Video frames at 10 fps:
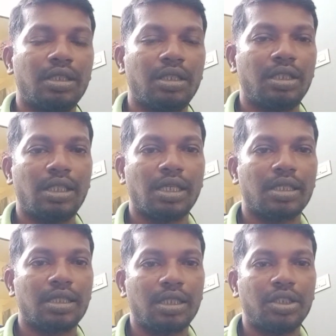
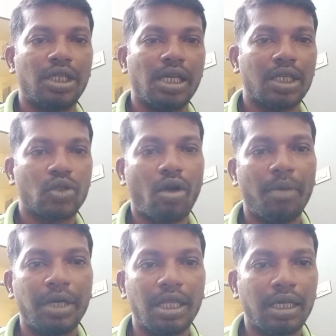நீதியரசர் ஜி ஆர்
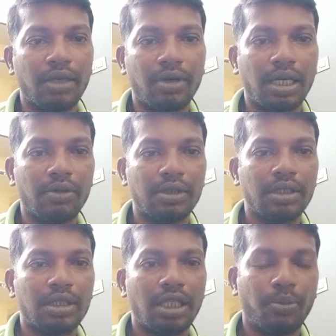சுவாமிநாதன் அவர்கள்
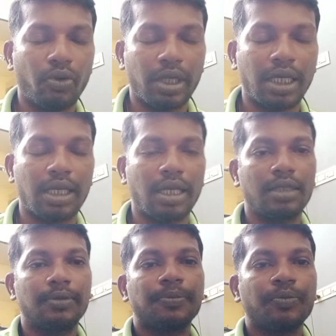வந்து தீர்ப்பு வழங்கியிருக்கிறார்
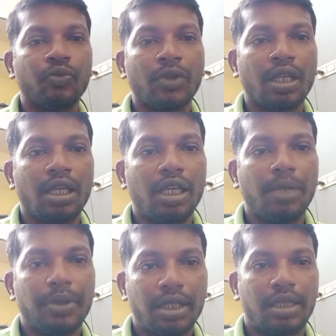
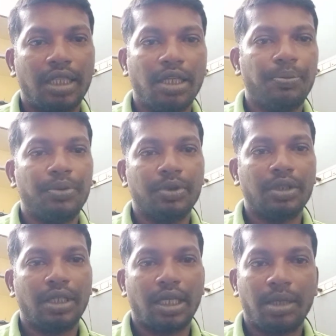இப்போ இந்த தீர்ப்பு
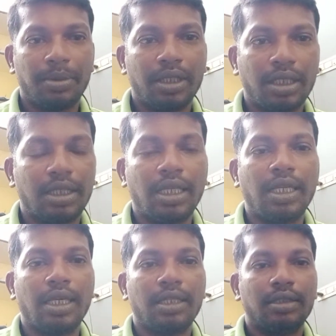வந்து நிறைய பேர்த்துக்கு
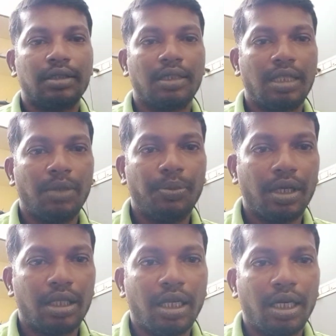தெரியாது இந்த
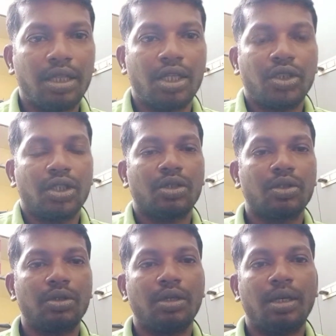தீர்ப்புலேருந்து என்ன
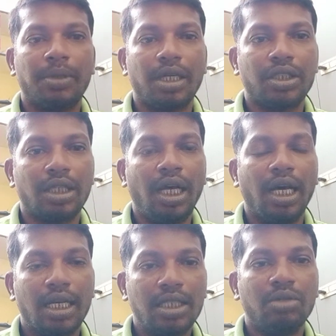தெரிஞ்சுக்கணும் அப்படின்னாச்சுன்னா
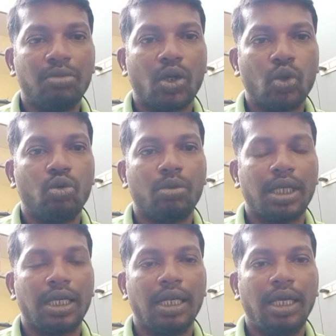அரசு
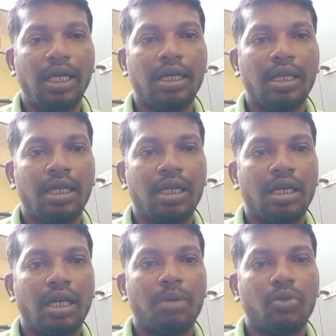மருத்துவமனையில்
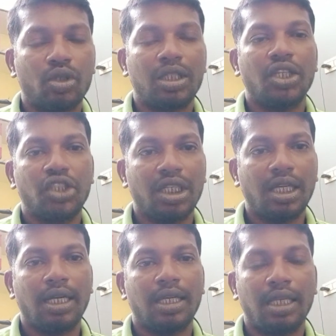நாம் ஒரு
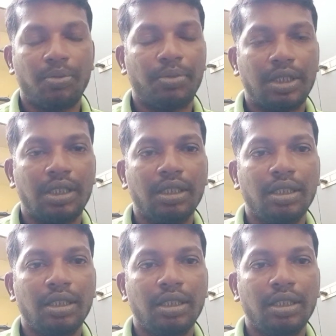சிகிச்சைக்காக ஏற்பட்டு